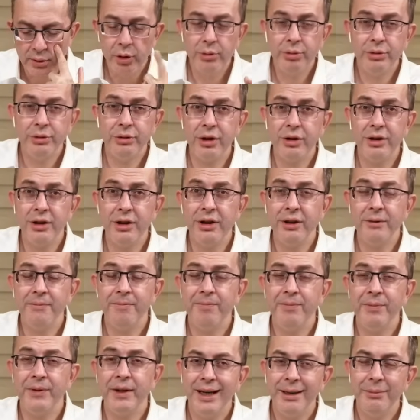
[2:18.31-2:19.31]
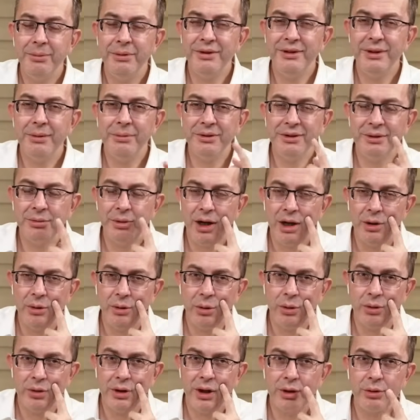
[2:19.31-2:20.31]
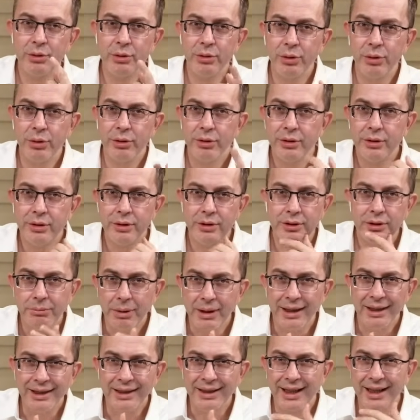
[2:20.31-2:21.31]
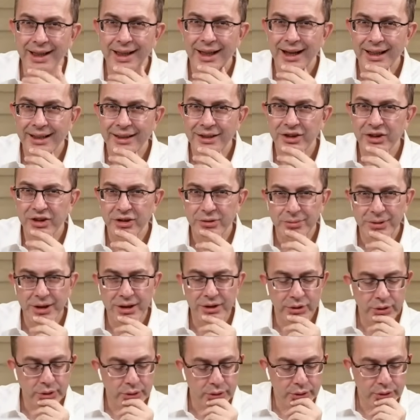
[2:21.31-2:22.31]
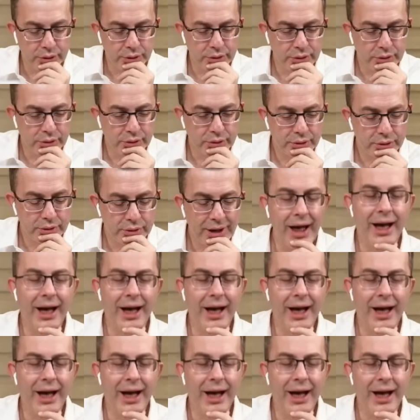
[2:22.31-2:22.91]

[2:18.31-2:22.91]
Öbürü diyor ki e biz de bizim Haloğlu'na diyor belediyeye yerleştirmek istiyoruz.